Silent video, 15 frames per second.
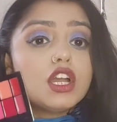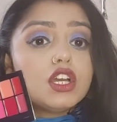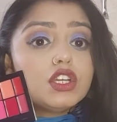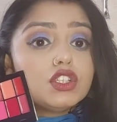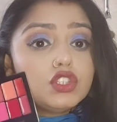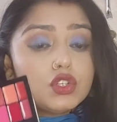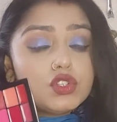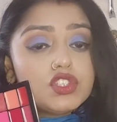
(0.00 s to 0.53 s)

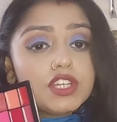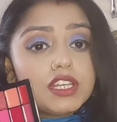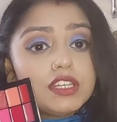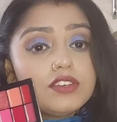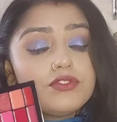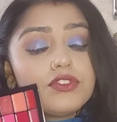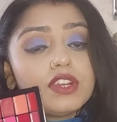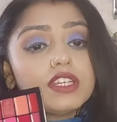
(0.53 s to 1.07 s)
तो
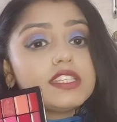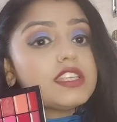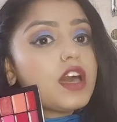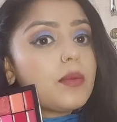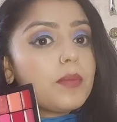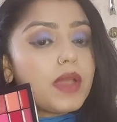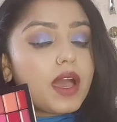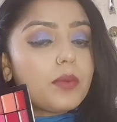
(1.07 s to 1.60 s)
चलिए फ्रेंड्स
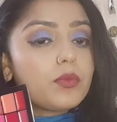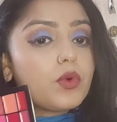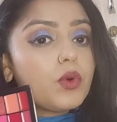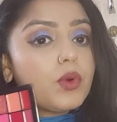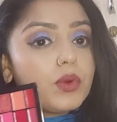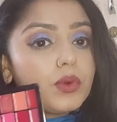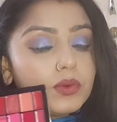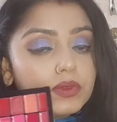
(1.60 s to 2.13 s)
अब मैं
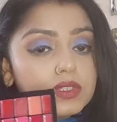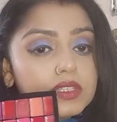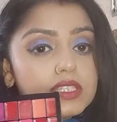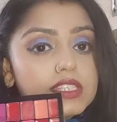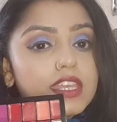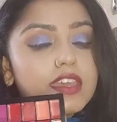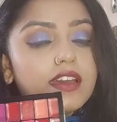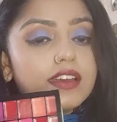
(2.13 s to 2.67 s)
आपको
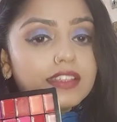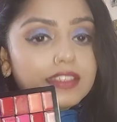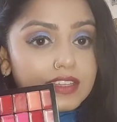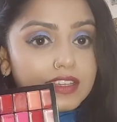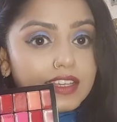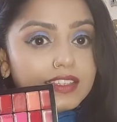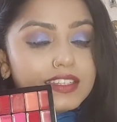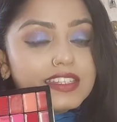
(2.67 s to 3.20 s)
इसकी
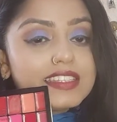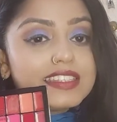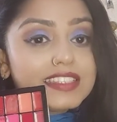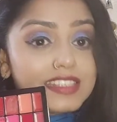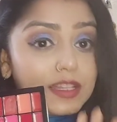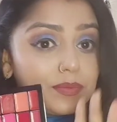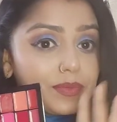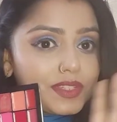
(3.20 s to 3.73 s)
अंदर
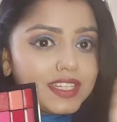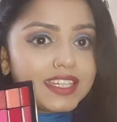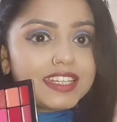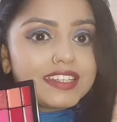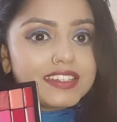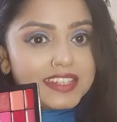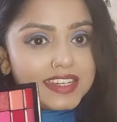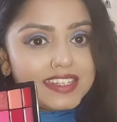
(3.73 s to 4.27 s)
लिपस्टिक
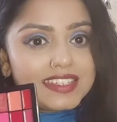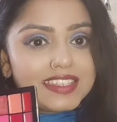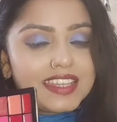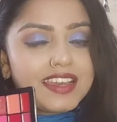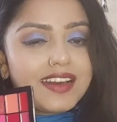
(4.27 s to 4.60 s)
के शेड्स दिखा